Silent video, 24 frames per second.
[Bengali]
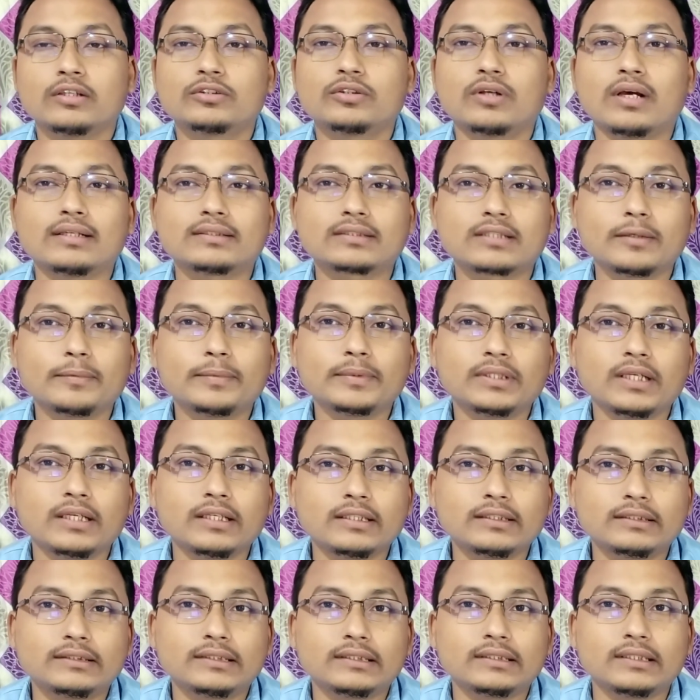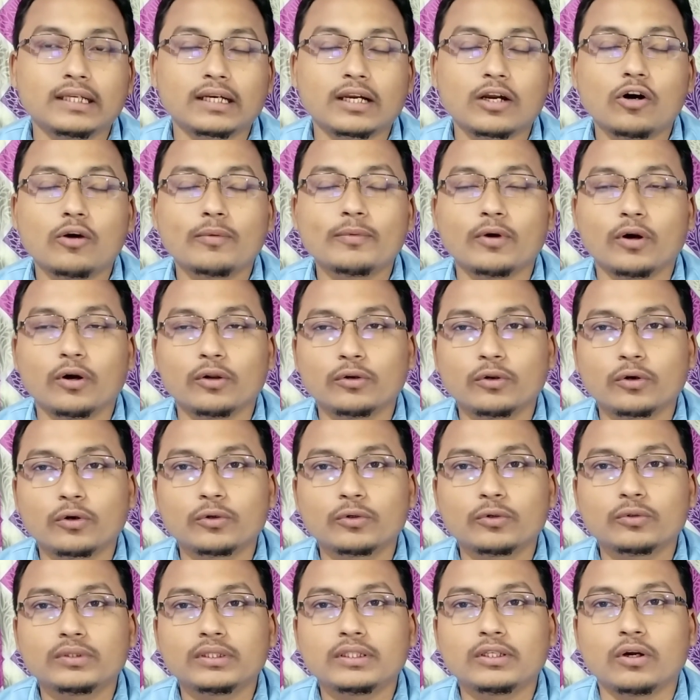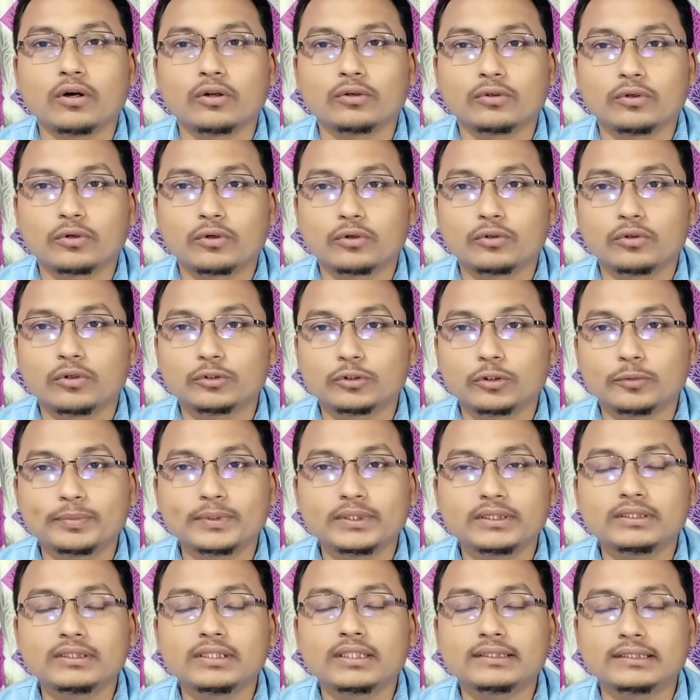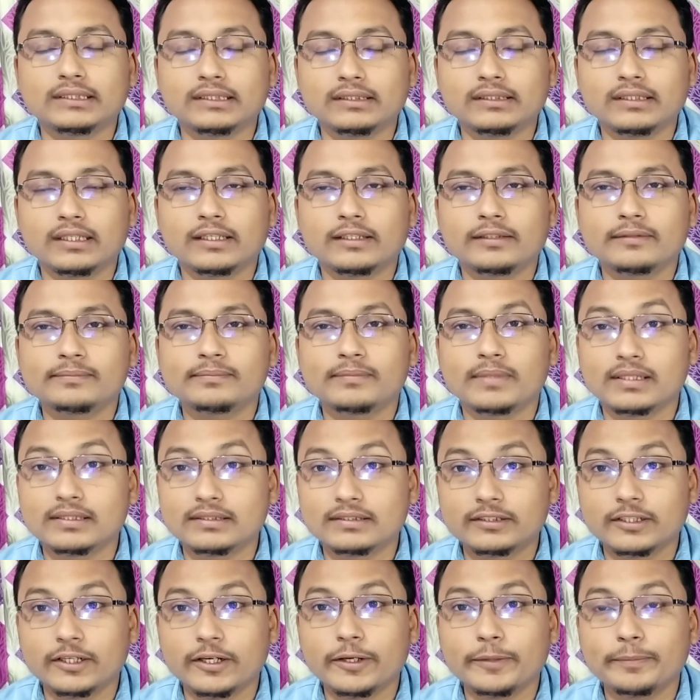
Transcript: সো আজকে বিদায় নিচ্ছি দেখা হবে অন্য কোনো দিন অন্য কোনো টপিক নিয়ে টিল দেন স্টে